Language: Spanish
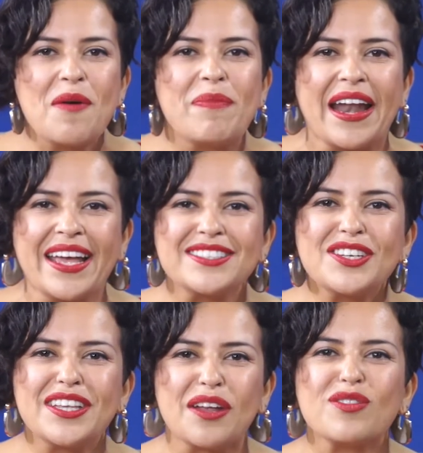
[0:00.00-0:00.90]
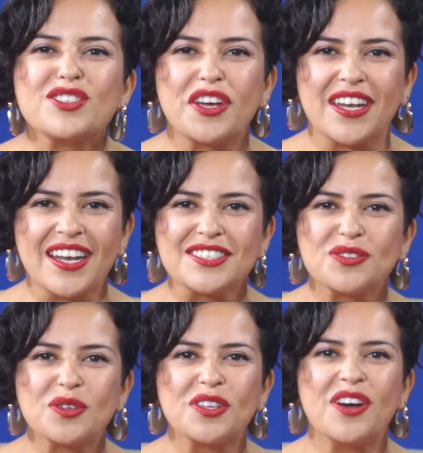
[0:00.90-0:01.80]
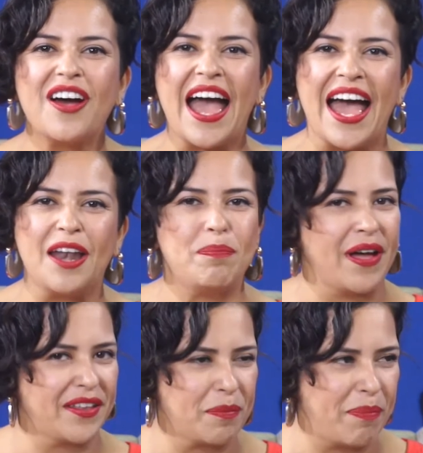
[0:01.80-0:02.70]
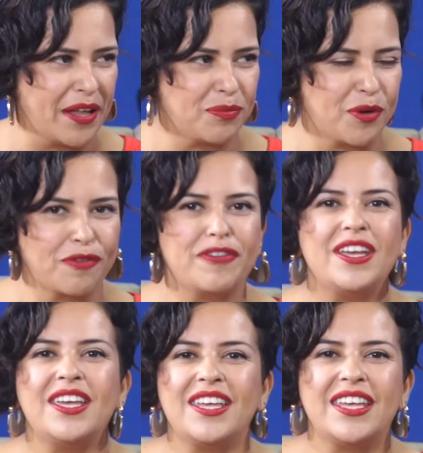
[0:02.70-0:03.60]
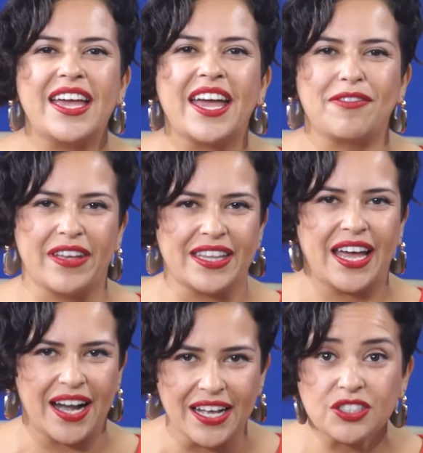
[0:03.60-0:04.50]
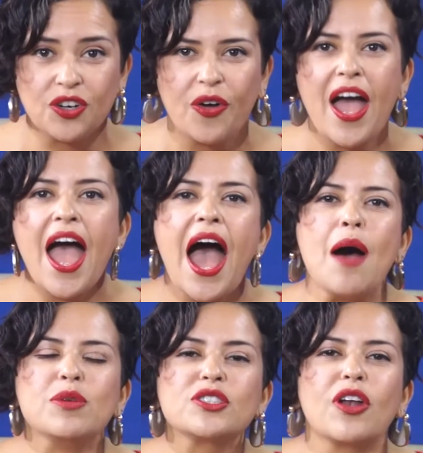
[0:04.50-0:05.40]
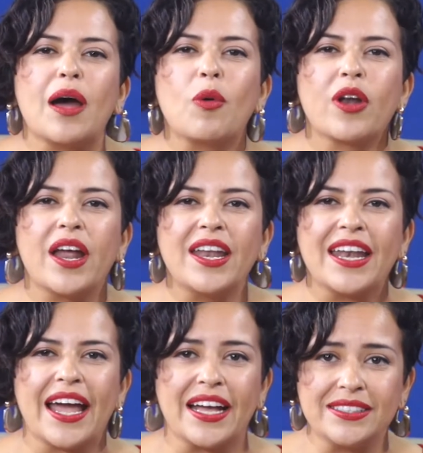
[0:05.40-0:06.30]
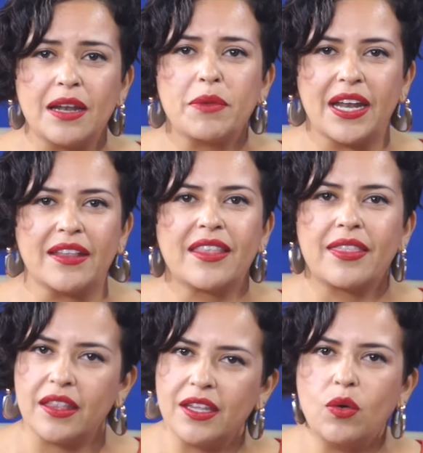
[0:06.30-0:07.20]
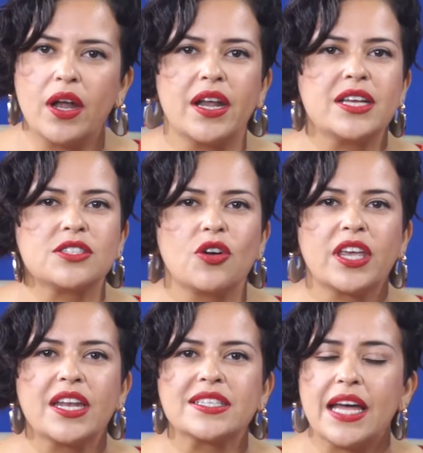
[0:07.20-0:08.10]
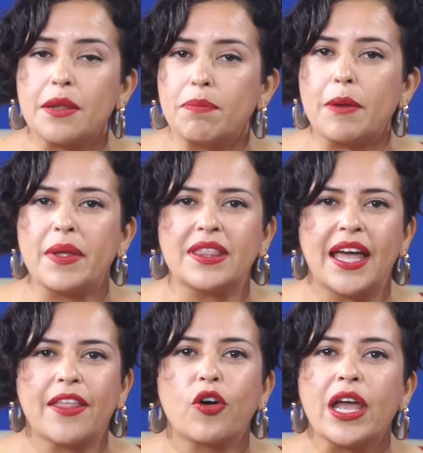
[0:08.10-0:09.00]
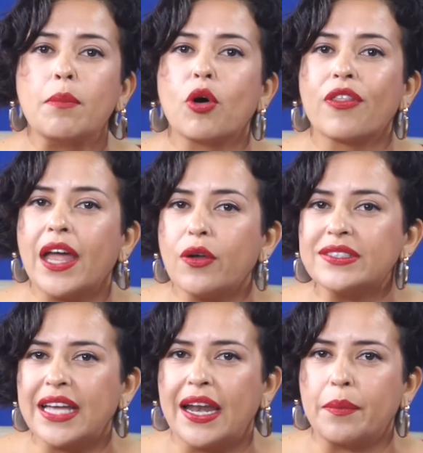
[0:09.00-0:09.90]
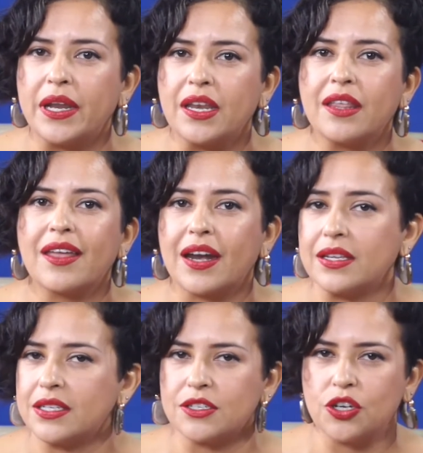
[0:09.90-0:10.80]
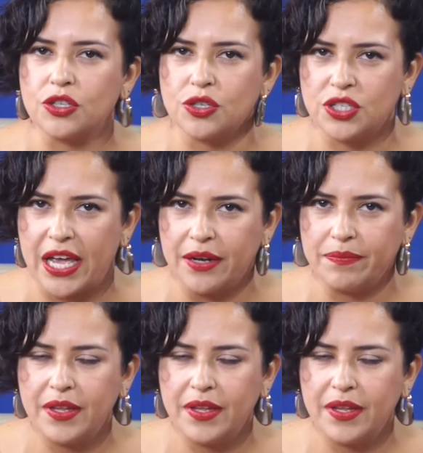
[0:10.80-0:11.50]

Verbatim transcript: Para esto tenemos hoy en el estudio al padre Pat Murphy y a Ivette Carrasco. Ambos colaboran en la Casa del Migrante de Tijuana y son quienes han implementado el modelo Scalabrini de reinserción social.